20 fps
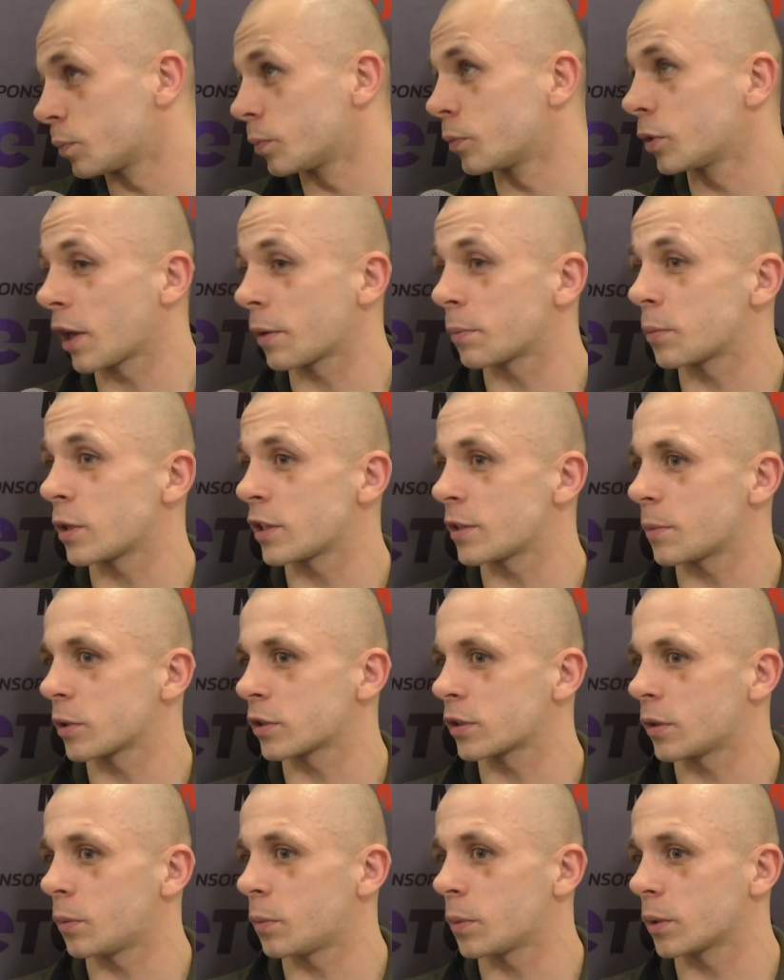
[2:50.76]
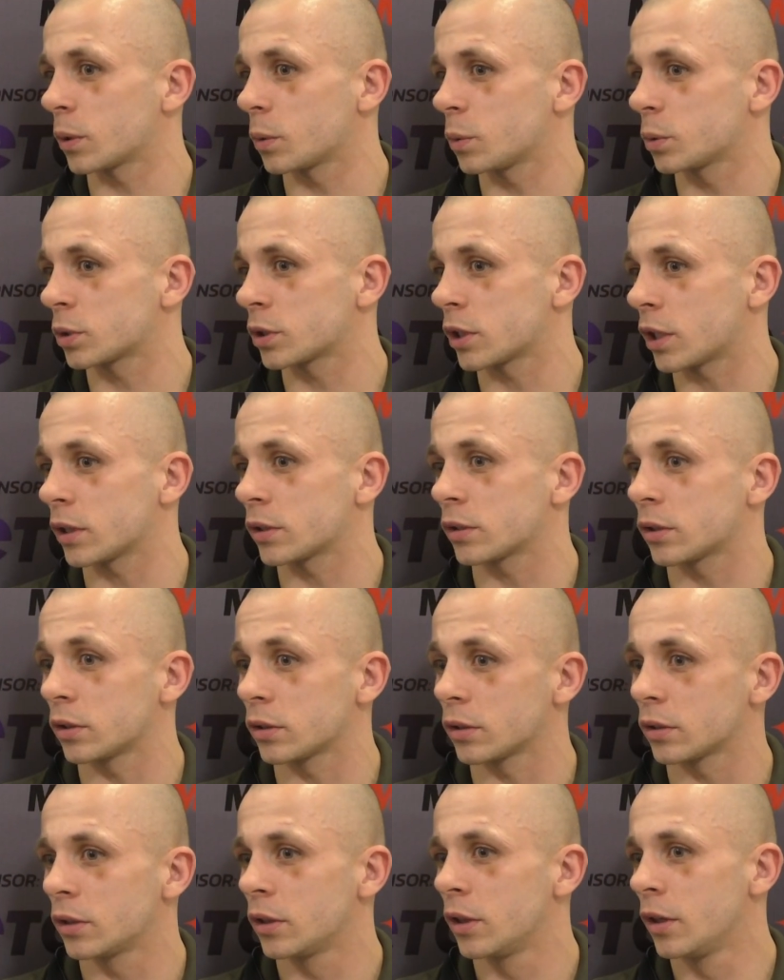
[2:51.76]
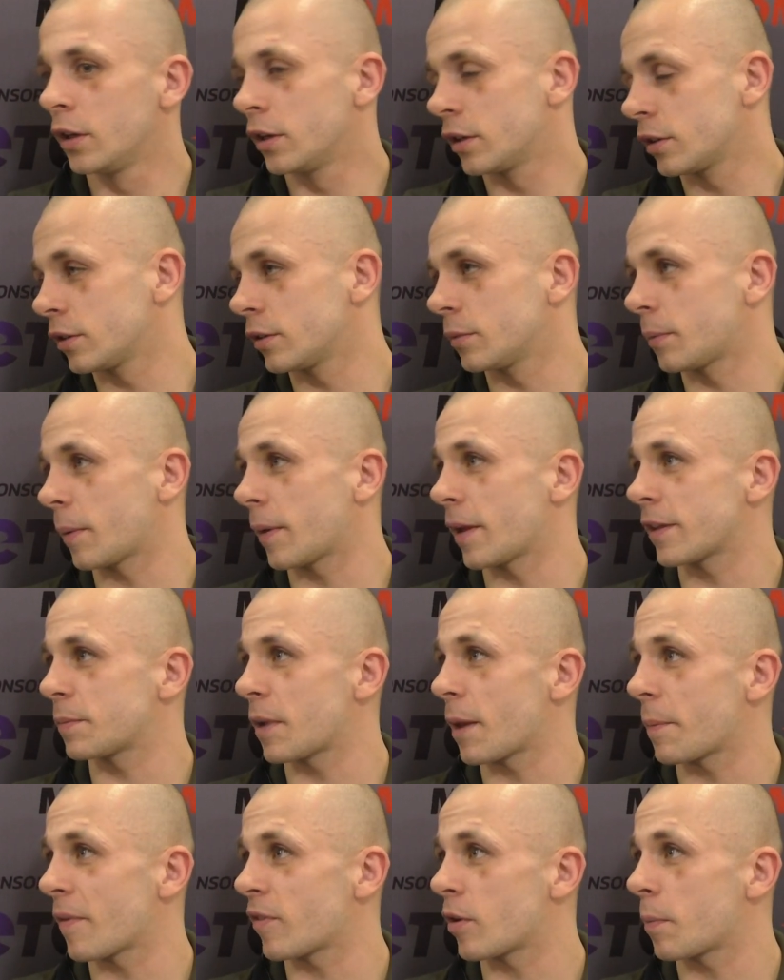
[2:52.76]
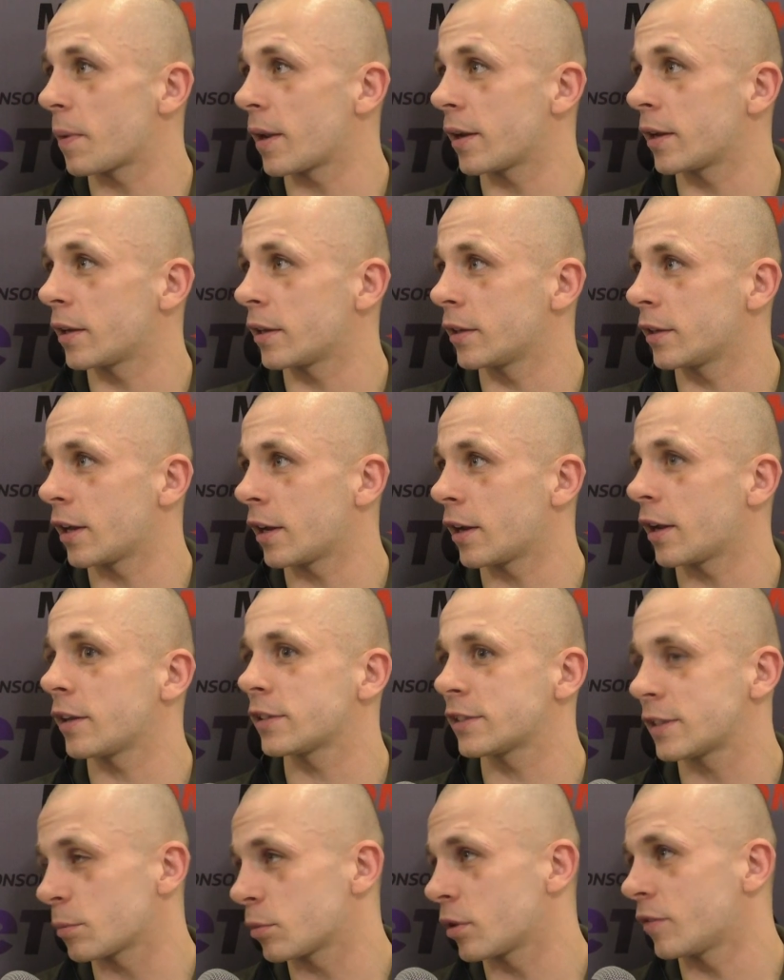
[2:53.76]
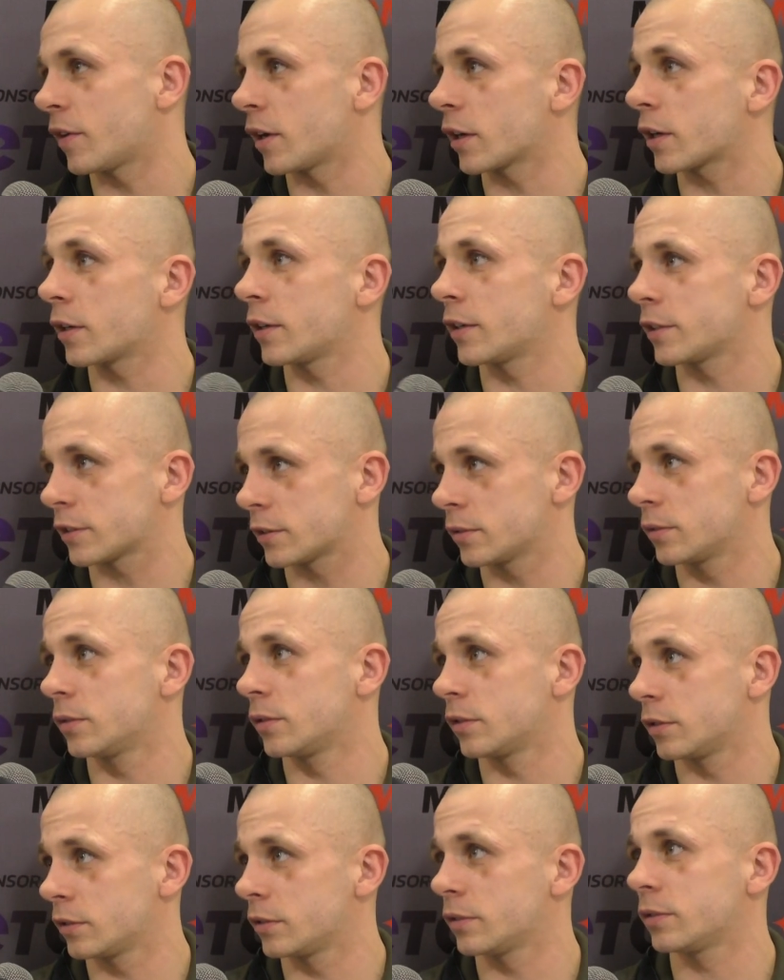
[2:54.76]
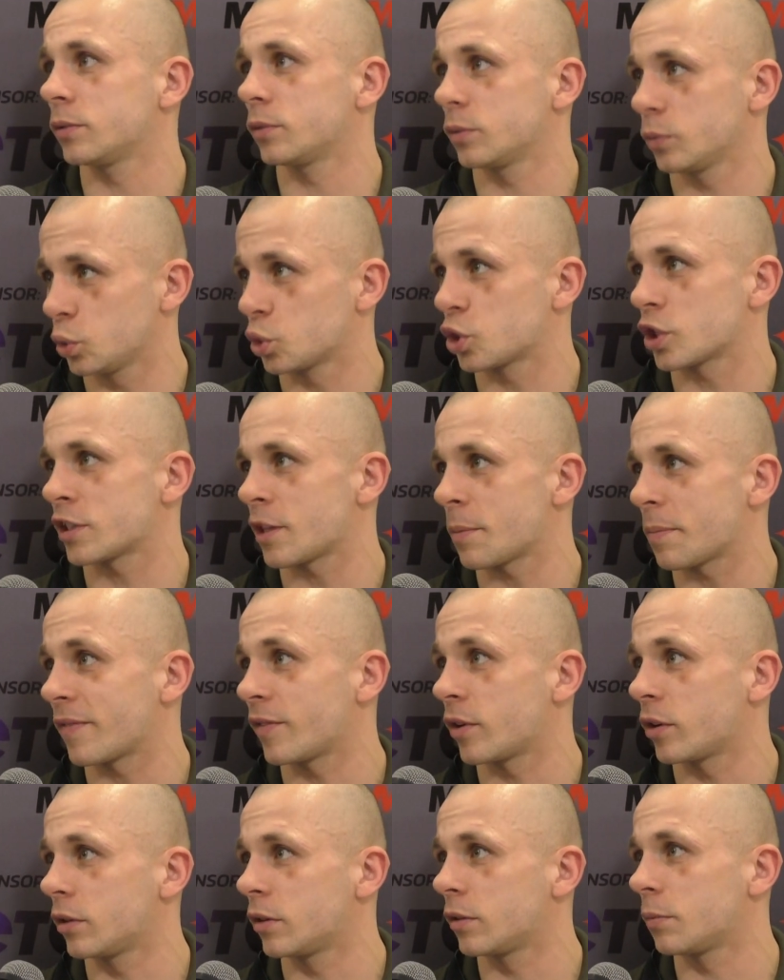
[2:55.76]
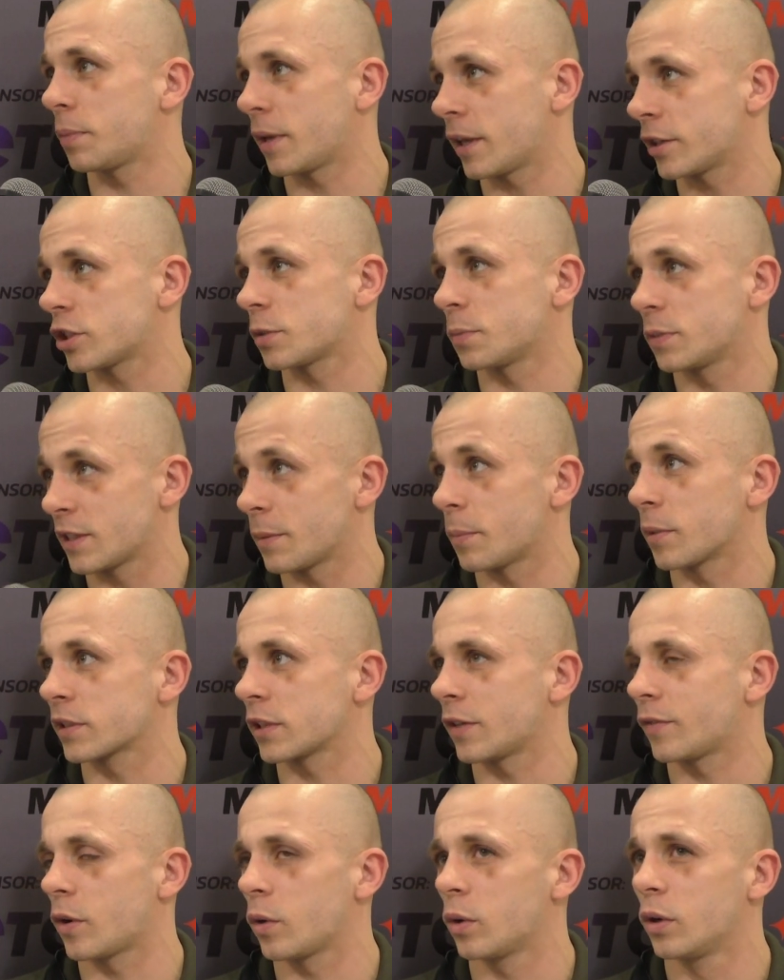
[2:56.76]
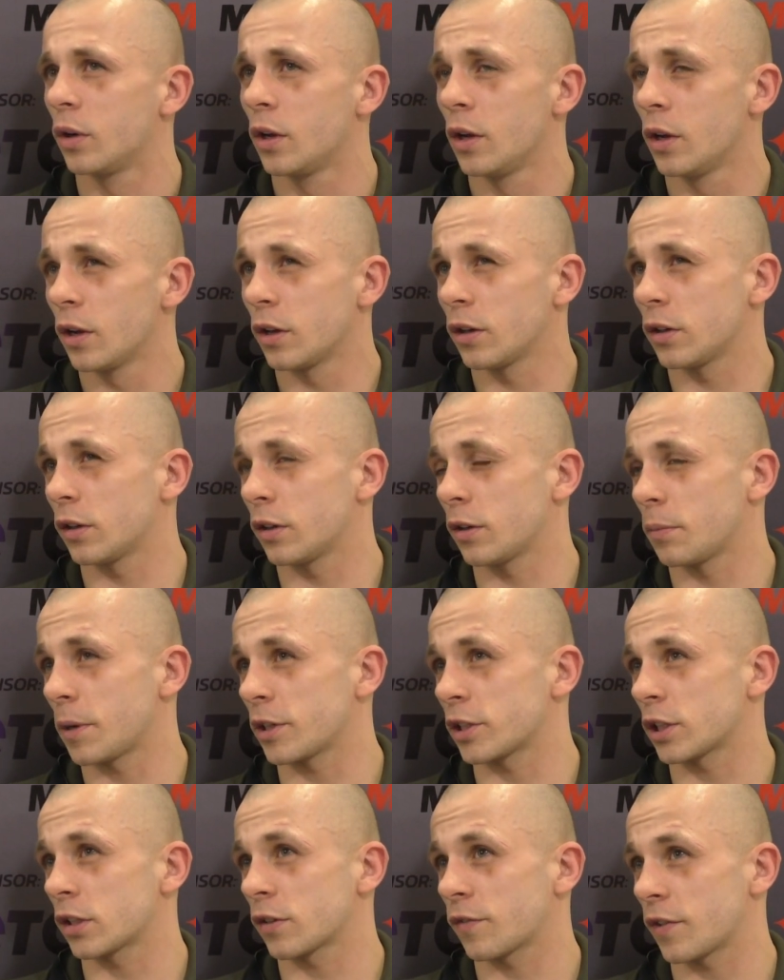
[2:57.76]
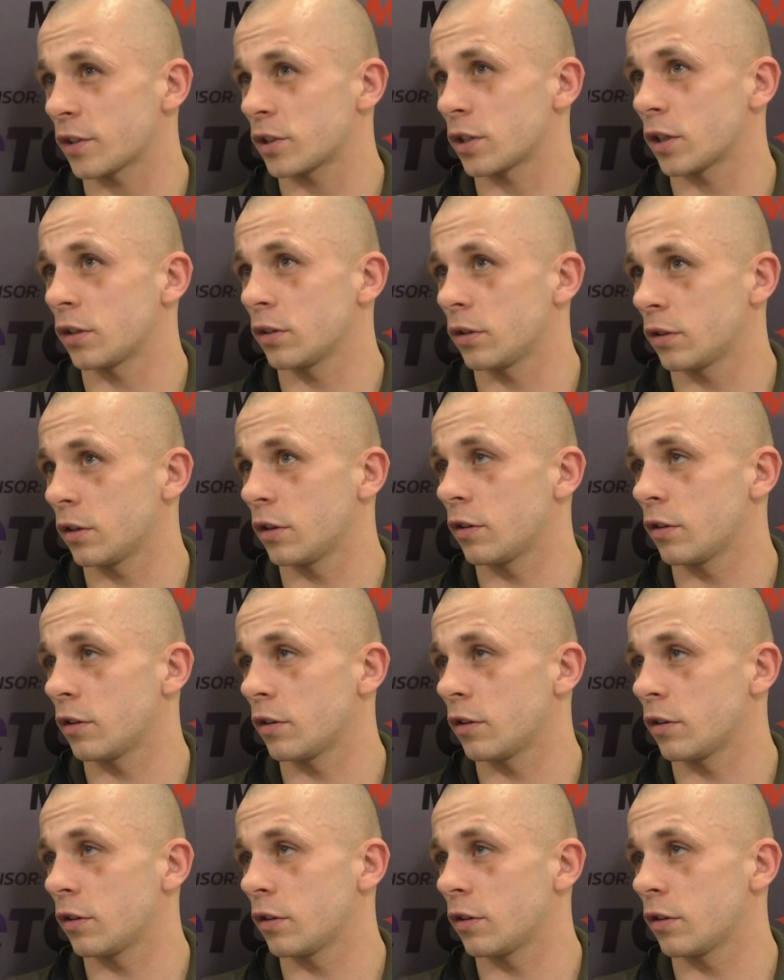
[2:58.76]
jakby nie zaboksował Mateusza, to mam na, na pewno plan na, następną walkę, na, już jest na pewno plan, żeby zaboksował marzec, kwiecień,